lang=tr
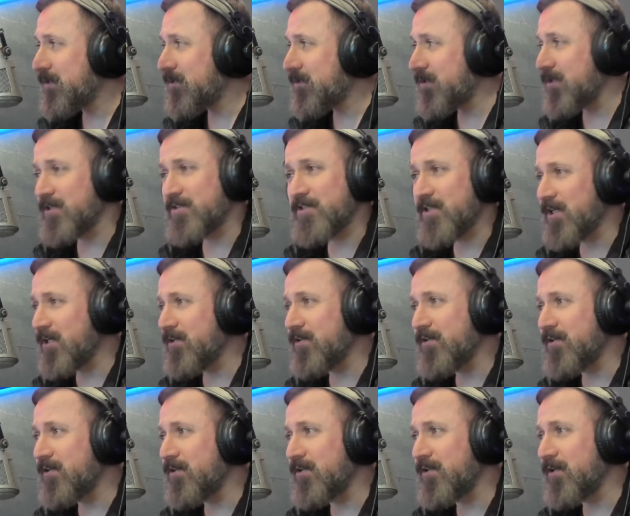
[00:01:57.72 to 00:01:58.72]

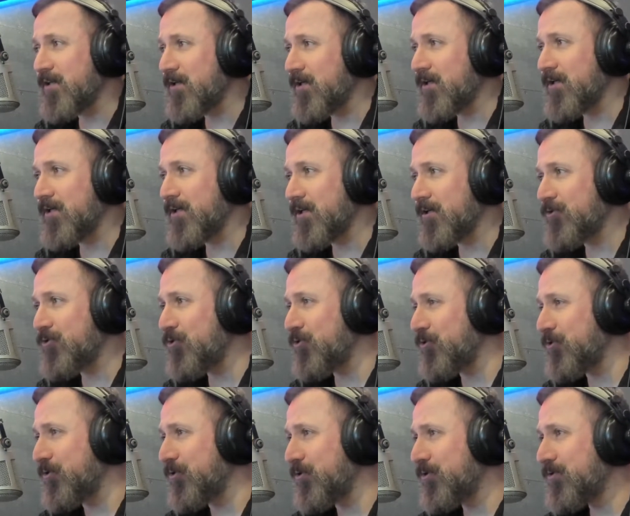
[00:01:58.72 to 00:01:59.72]
geçerliliğini hala
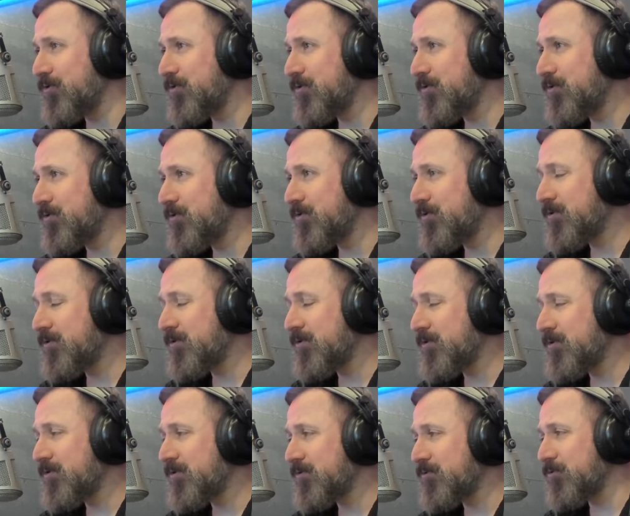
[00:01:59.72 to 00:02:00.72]
koruyor.
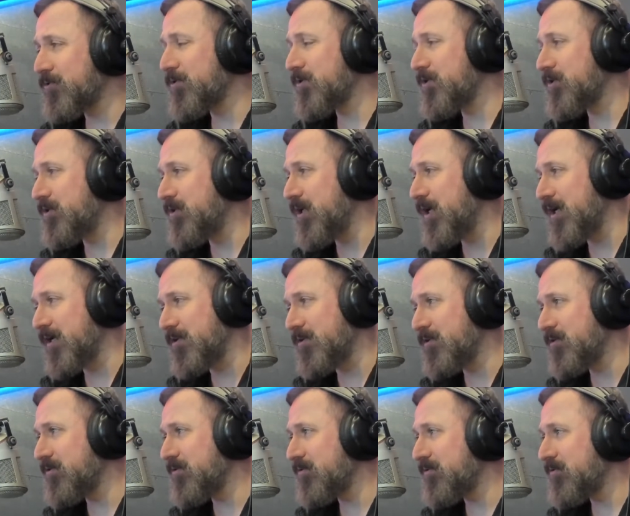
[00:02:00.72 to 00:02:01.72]
Diyor ki derdin